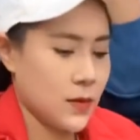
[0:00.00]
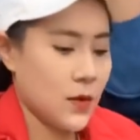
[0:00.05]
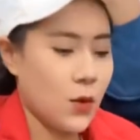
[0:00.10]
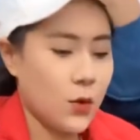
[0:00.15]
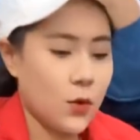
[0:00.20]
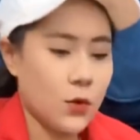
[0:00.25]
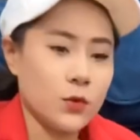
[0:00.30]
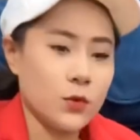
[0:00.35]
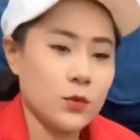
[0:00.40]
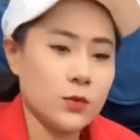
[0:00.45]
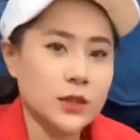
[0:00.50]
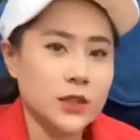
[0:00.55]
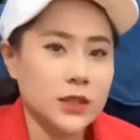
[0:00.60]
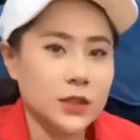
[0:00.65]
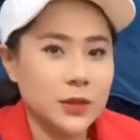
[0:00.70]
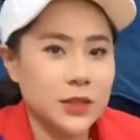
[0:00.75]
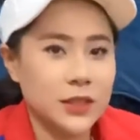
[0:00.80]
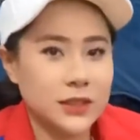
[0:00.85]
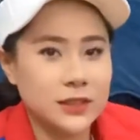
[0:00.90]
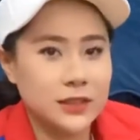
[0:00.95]
Nhếp. được
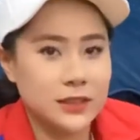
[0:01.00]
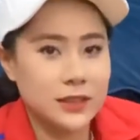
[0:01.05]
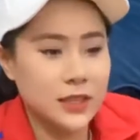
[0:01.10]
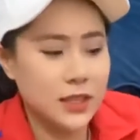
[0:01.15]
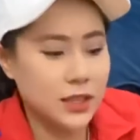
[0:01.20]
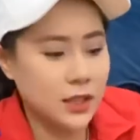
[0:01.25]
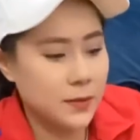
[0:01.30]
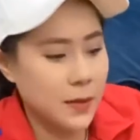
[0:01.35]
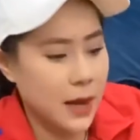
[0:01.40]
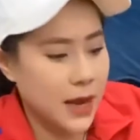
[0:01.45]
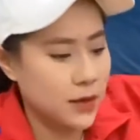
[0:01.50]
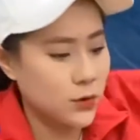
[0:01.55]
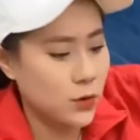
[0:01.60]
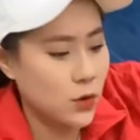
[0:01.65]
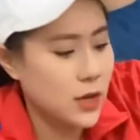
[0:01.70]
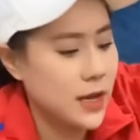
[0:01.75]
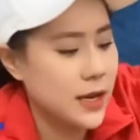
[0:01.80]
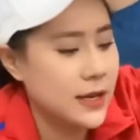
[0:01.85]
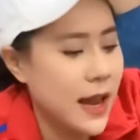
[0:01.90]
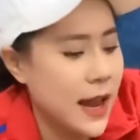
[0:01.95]
rồi Dạ mà ạ, của
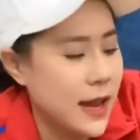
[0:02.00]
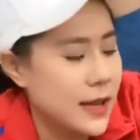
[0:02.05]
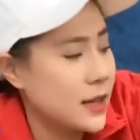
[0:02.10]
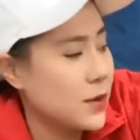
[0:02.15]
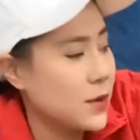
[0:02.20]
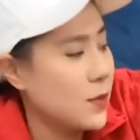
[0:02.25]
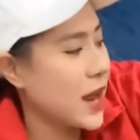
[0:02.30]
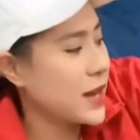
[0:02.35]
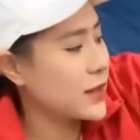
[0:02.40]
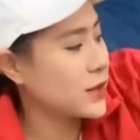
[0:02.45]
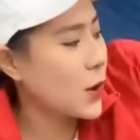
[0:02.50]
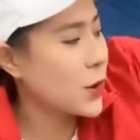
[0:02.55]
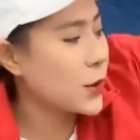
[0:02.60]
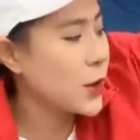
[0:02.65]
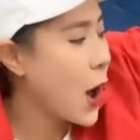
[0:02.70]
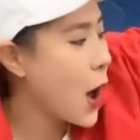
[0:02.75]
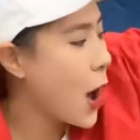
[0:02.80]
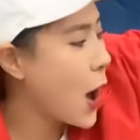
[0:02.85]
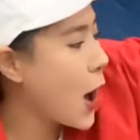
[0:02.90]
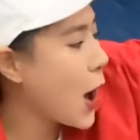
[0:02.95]
anh Hà Chí Quang cho
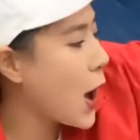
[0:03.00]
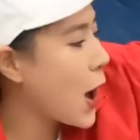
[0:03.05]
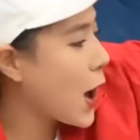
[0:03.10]
đó